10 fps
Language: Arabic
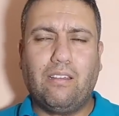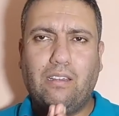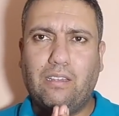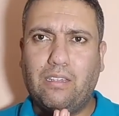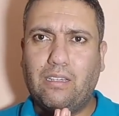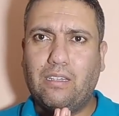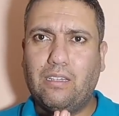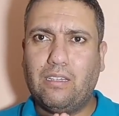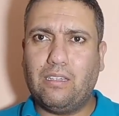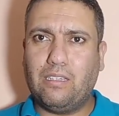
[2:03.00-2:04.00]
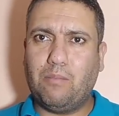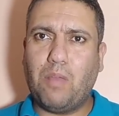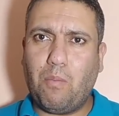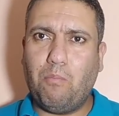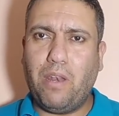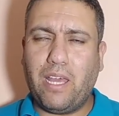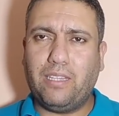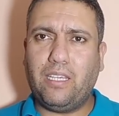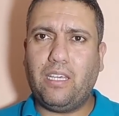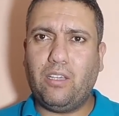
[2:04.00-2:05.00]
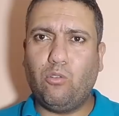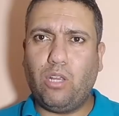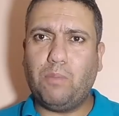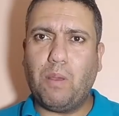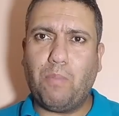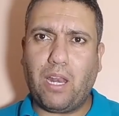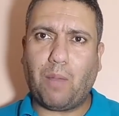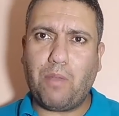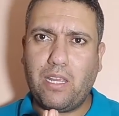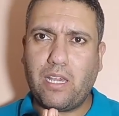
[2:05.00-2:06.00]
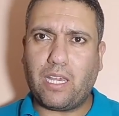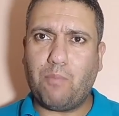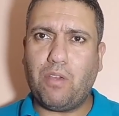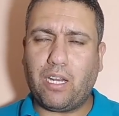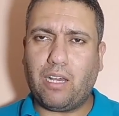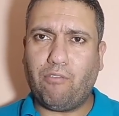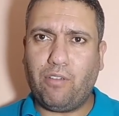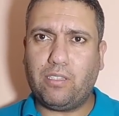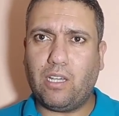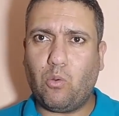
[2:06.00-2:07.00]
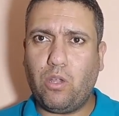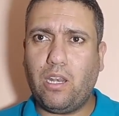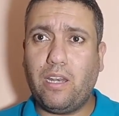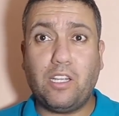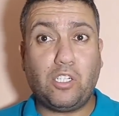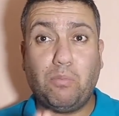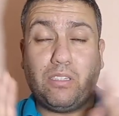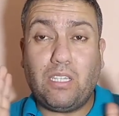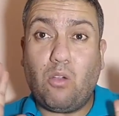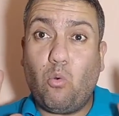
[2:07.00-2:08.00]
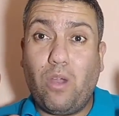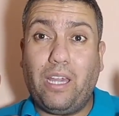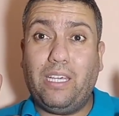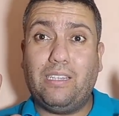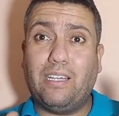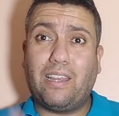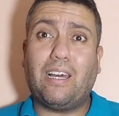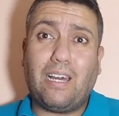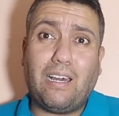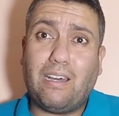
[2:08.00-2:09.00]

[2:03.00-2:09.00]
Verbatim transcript: آه نادي يريد مبالغ ماليه كبيره في تحويل النجم نتاعو الوحيد هذا